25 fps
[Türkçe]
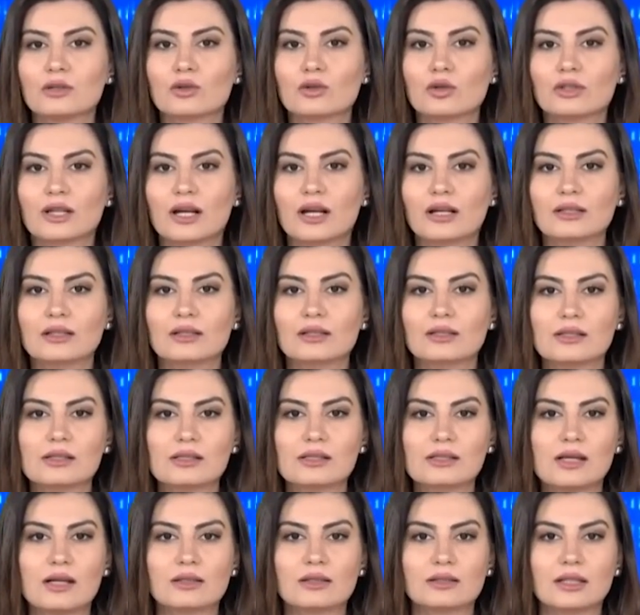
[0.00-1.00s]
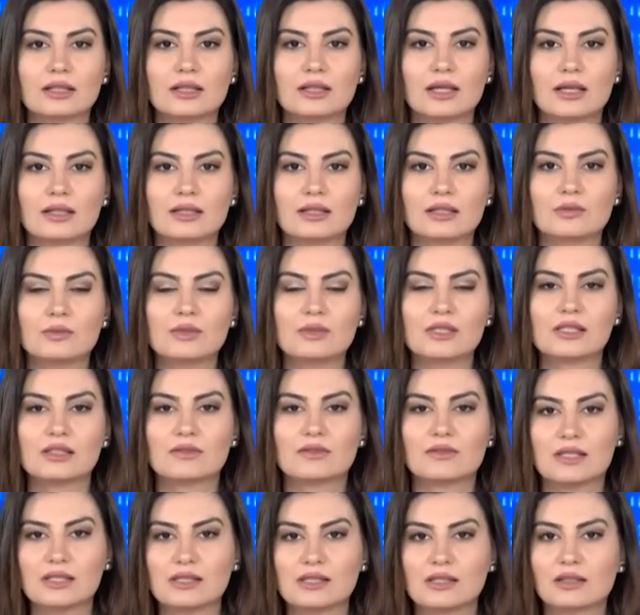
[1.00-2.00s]
İlk olarak Hindistan'da G20
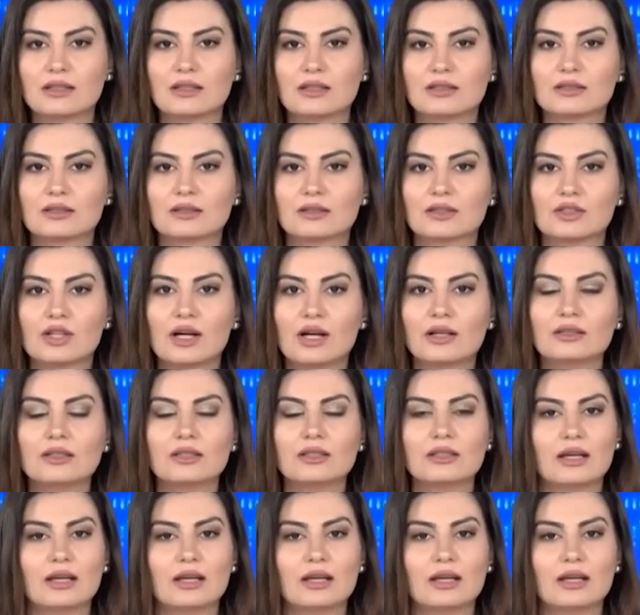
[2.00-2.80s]
zirvesine katılacak.